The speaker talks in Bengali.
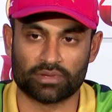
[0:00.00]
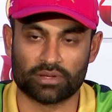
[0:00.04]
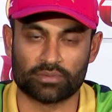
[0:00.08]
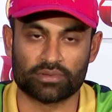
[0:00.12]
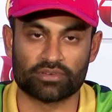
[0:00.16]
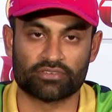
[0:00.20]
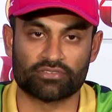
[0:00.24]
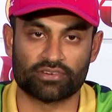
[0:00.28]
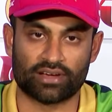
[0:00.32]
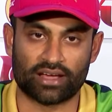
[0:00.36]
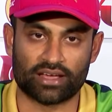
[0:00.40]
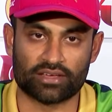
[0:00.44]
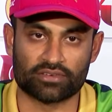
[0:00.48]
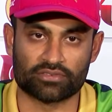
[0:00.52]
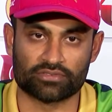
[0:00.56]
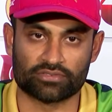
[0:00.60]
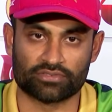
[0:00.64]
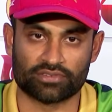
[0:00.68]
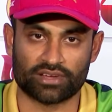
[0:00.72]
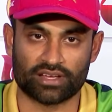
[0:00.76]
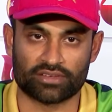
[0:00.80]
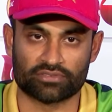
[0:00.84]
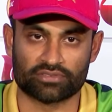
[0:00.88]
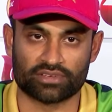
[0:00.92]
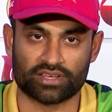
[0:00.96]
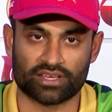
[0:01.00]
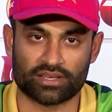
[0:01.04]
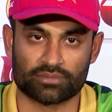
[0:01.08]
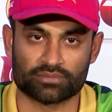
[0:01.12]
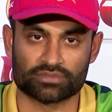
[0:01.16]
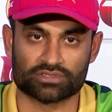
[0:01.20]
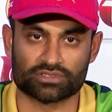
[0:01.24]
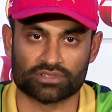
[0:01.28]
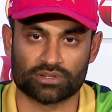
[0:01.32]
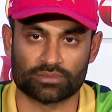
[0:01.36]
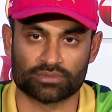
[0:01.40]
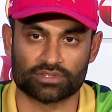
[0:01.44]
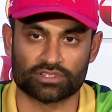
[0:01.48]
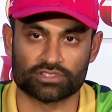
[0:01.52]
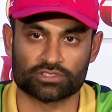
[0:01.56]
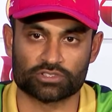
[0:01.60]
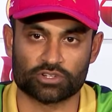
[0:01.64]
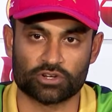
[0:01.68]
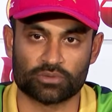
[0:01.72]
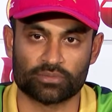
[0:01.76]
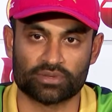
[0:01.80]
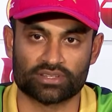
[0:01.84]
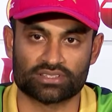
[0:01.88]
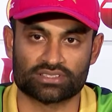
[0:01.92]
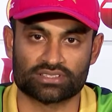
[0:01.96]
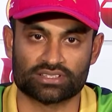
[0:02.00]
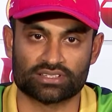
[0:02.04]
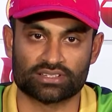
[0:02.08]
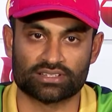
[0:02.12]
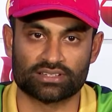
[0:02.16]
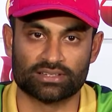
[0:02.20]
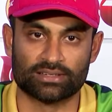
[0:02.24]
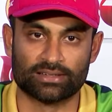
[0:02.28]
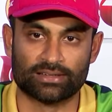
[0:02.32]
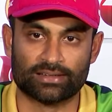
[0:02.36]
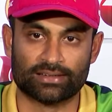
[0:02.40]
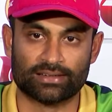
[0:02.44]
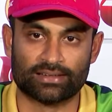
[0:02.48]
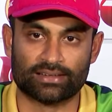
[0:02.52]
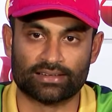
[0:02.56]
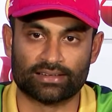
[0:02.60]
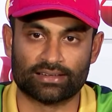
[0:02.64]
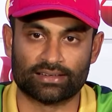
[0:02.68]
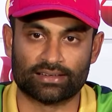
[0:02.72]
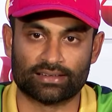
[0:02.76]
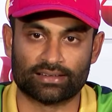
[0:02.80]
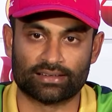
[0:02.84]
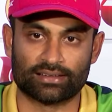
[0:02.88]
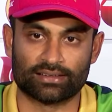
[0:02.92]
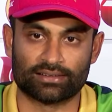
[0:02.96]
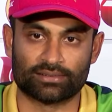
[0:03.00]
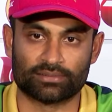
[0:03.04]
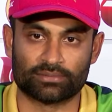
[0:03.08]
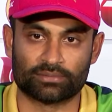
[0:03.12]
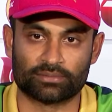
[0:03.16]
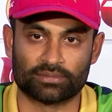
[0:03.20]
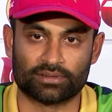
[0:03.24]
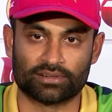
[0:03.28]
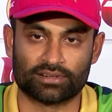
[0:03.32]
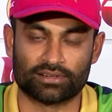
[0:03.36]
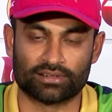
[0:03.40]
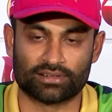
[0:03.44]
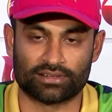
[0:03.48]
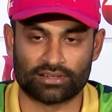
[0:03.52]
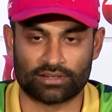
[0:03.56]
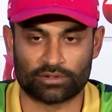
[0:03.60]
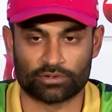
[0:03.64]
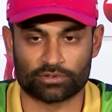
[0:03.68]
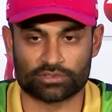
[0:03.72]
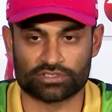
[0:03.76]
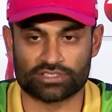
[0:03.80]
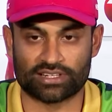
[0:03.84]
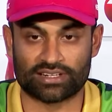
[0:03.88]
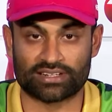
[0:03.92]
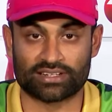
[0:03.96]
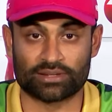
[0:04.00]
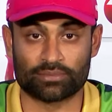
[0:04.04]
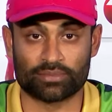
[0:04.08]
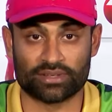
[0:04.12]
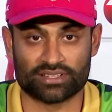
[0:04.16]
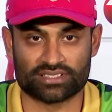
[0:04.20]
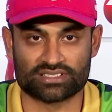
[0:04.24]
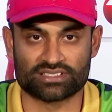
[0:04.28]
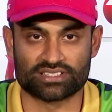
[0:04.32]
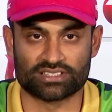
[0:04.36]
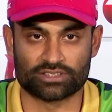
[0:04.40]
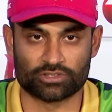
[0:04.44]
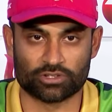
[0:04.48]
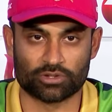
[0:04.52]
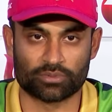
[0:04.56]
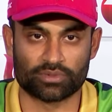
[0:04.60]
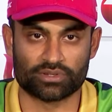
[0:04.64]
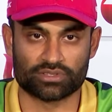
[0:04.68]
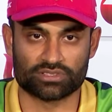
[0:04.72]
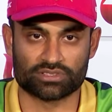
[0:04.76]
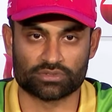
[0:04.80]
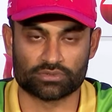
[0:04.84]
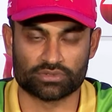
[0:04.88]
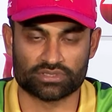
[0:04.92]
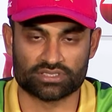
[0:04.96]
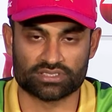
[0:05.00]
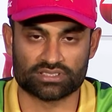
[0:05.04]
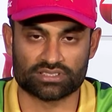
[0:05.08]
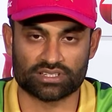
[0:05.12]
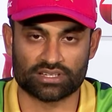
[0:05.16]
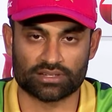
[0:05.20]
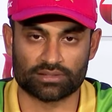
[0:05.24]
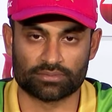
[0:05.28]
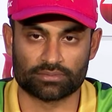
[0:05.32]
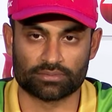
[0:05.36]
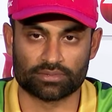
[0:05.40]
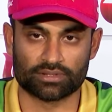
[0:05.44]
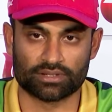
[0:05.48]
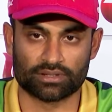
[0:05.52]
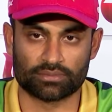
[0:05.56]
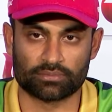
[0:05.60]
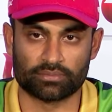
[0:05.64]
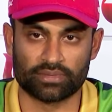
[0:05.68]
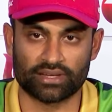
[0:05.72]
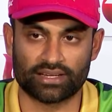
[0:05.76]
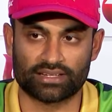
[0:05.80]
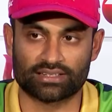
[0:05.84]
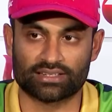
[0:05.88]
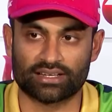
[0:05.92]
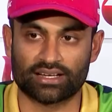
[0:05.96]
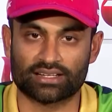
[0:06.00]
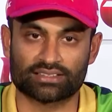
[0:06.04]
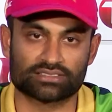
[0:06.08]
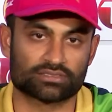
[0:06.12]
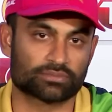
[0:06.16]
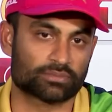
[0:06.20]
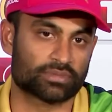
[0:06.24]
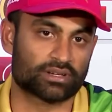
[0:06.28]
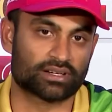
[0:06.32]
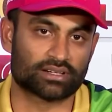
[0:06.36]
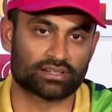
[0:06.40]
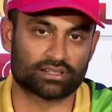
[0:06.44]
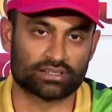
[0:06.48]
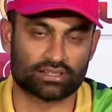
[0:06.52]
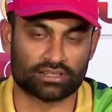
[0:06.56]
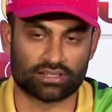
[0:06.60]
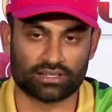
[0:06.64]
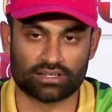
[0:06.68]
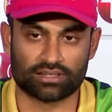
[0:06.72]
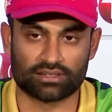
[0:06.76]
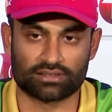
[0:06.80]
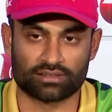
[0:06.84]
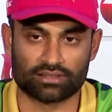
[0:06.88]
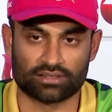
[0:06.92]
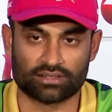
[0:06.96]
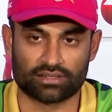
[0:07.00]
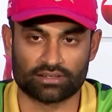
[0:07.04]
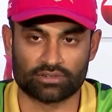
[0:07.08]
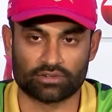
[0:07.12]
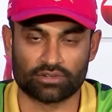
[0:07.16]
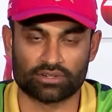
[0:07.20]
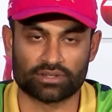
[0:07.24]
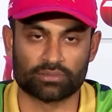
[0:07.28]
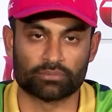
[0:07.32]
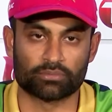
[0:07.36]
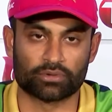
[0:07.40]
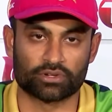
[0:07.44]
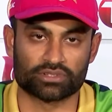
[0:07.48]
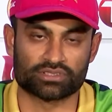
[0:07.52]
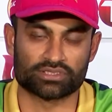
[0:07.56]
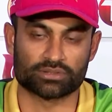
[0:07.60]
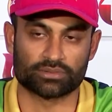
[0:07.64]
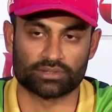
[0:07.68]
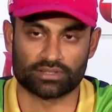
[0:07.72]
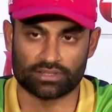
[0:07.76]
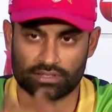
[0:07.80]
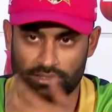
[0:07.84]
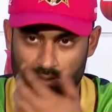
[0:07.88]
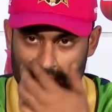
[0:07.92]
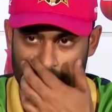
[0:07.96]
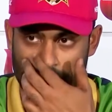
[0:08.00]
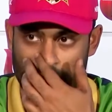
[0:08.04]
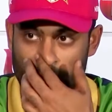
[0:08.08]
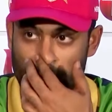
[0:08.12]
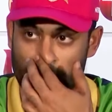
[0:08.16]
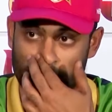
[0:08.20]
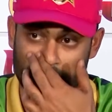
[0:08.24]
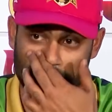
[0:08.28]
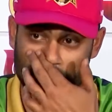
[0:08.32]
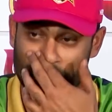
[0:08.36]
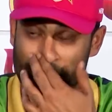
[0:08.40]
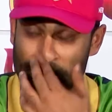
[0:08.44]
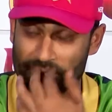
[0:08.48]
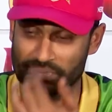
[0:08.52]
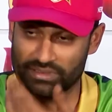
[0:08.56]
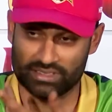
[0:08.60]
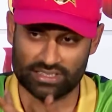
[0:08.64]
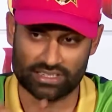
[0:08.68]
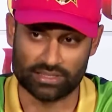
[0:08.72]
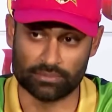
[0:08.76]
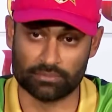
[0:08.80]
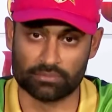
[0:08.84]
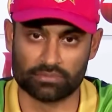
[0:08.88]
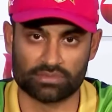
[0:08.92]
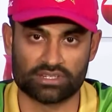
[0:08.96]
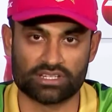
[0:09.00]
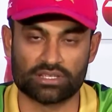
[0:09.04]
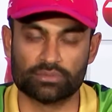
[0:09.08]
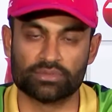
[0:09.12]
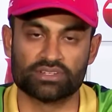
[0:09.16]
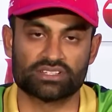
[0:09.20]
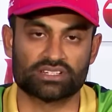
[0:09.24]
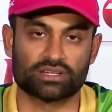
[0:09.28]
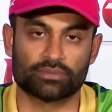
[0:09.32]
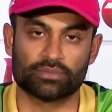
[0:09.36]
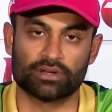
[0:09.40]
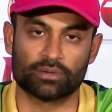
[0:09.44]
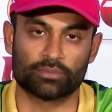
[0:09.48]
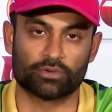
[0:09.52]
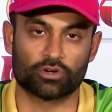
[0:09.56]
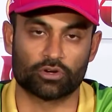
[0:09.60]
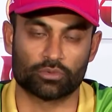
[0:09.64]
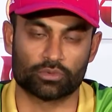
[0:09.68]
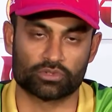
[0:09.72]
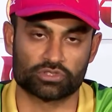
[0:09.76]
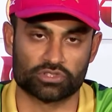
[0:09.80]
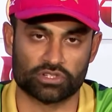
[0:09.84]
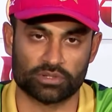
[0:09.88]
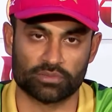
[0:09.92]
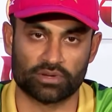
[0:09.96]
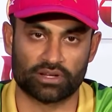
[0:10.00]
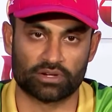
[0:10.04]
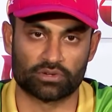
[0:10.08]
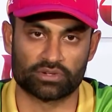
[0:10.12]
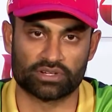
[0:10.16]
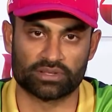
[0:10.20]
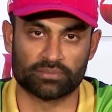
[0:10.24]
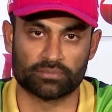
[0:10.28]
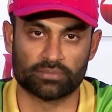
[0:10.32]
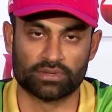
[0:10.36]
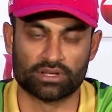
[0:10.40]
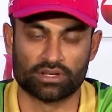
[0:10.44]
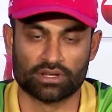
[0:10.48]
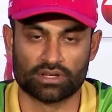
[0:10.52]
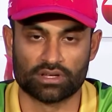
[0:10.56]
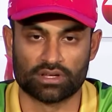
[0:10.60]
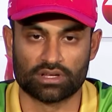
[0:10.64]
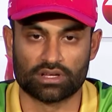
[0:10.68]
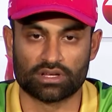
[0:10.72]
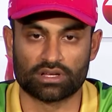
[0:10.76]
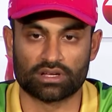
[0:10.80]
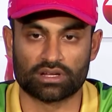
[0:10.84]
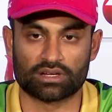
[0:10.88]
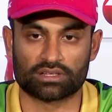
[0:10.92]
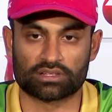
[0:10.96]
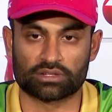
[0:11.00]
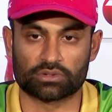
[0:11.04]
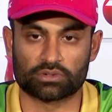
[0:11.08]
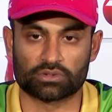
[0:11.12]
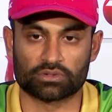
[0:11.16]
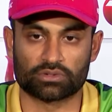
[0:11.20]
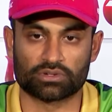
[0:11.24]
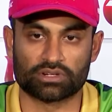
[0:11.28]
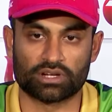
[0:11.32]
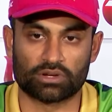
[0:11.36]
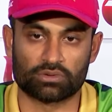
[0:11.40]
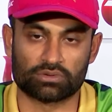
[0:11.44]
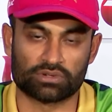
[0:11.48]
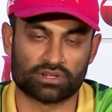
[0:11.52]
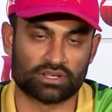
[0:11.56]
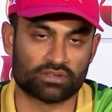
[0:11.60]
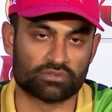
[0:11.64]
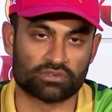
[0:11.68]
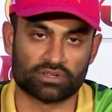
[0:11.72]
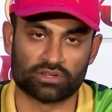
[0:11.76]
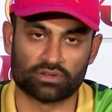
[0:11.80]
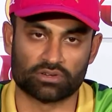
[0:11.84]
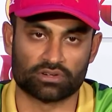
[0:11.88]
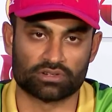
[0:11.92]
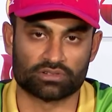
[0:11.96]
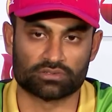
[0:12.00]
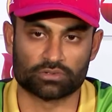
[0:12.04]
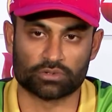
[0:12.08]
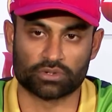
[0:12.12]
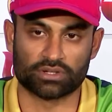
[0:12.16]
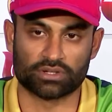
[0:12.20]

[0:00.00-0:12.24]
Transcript: মেবি ফাইভ ফাইভ গেমস আমাদের ছয় ম্যাচে আরও চারটা ম্যাচ জিততে হবে সো উইচ ইজ আ বিগ টাস্ক বাট নট ইম্পসিবল টিম টিম হিসাবে আমরা অবশ্যই ভালো টিম এটাতে কোনো ডাউট নাই উই গট